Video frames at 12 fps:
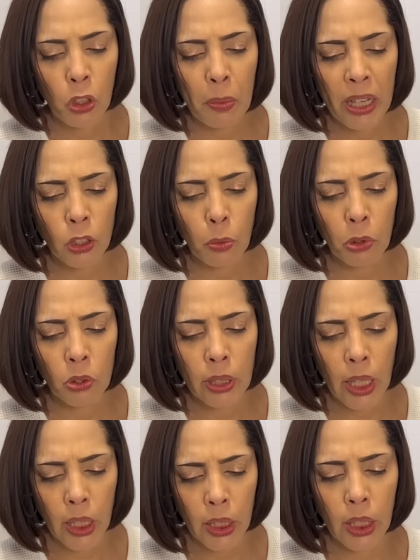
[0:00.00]
前の問
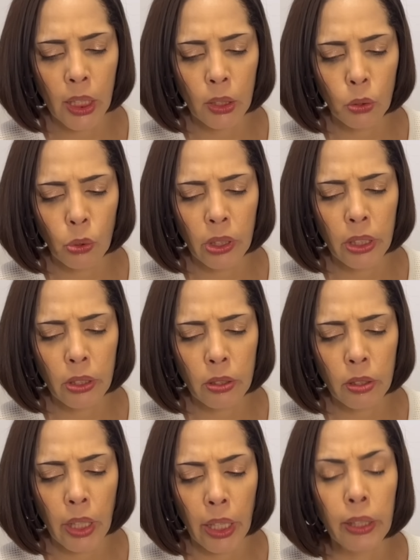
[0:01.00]
題に取り
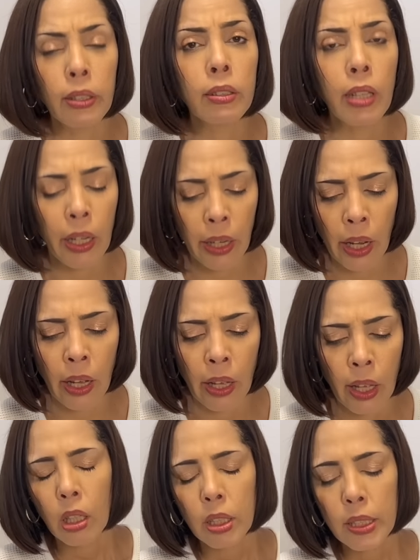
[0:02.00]
組んでいるなら、
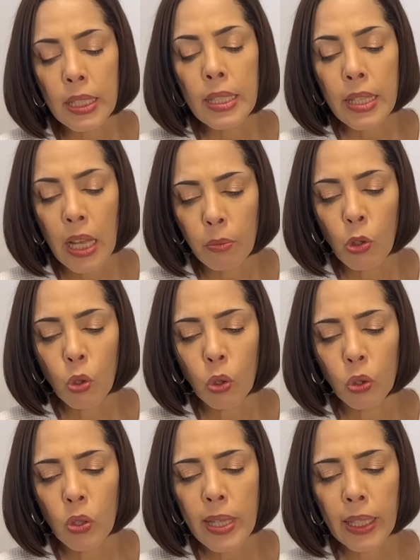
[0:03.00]
実際もこ
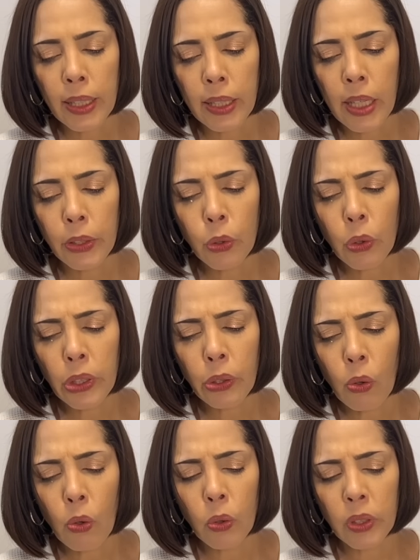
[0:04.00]
の先が良い
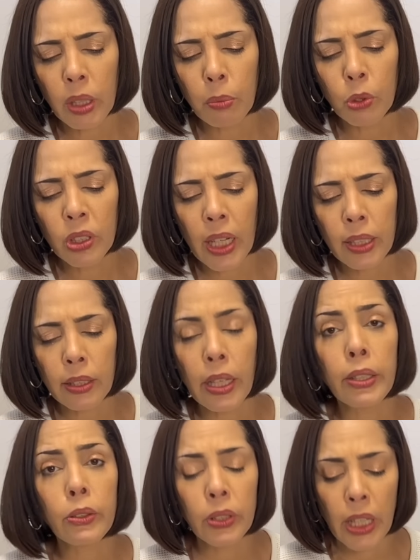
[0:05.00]
方に向かって
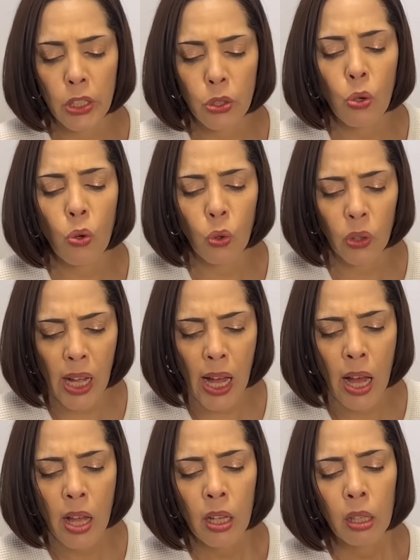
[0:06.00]
いくでしょう
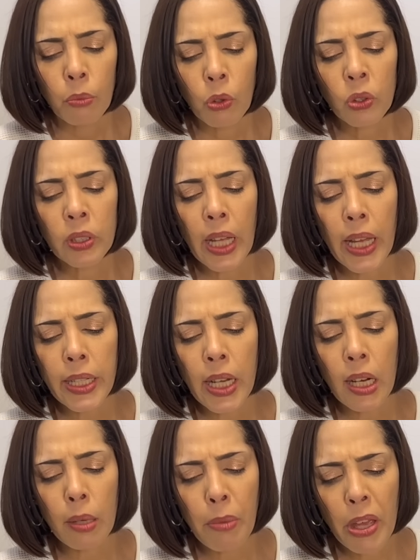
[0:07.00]
が、問題か
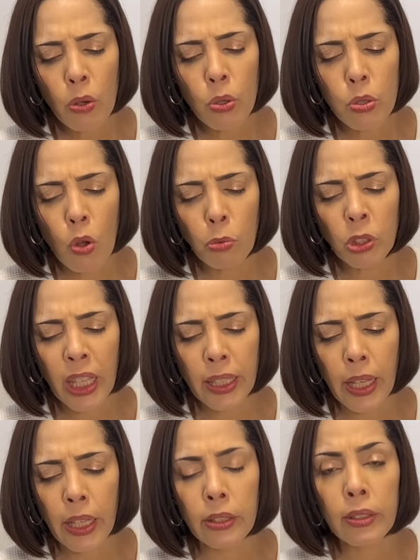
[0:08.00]
ら目を背け
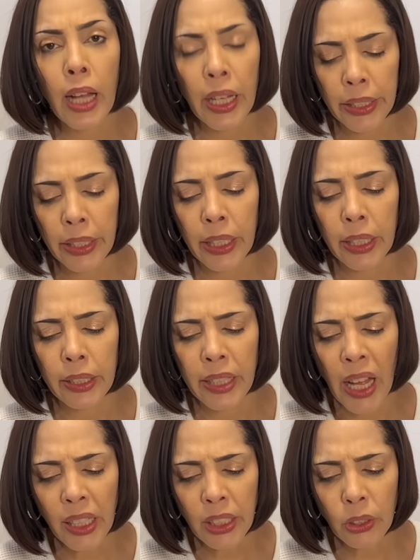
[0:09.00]
ている限り
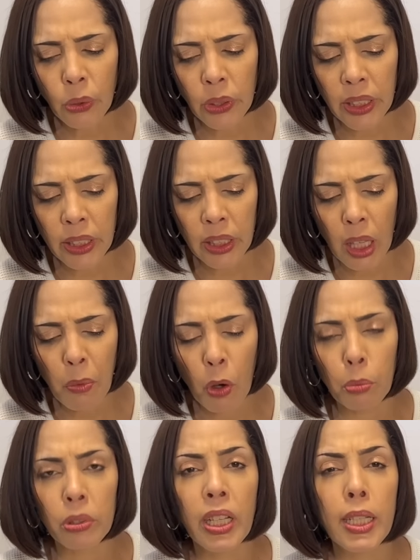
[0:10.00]
何を言っても
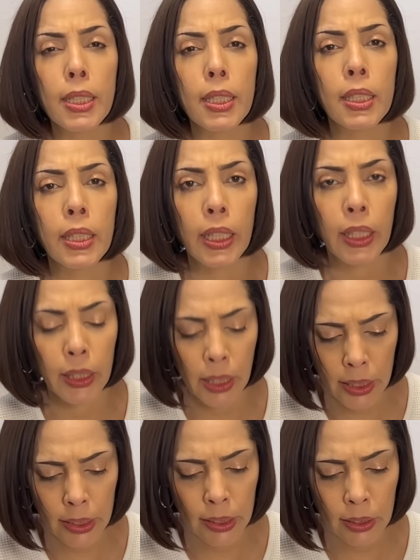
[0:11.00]
虚しいだけで
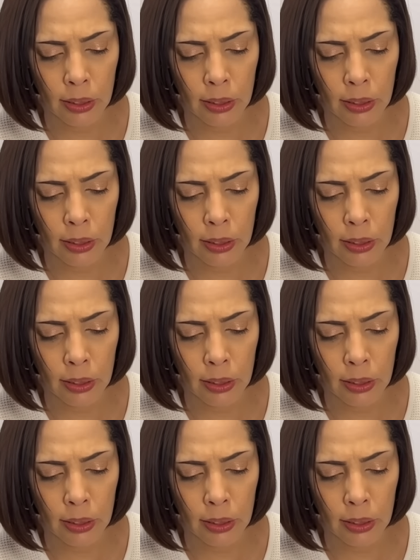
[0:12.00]
す。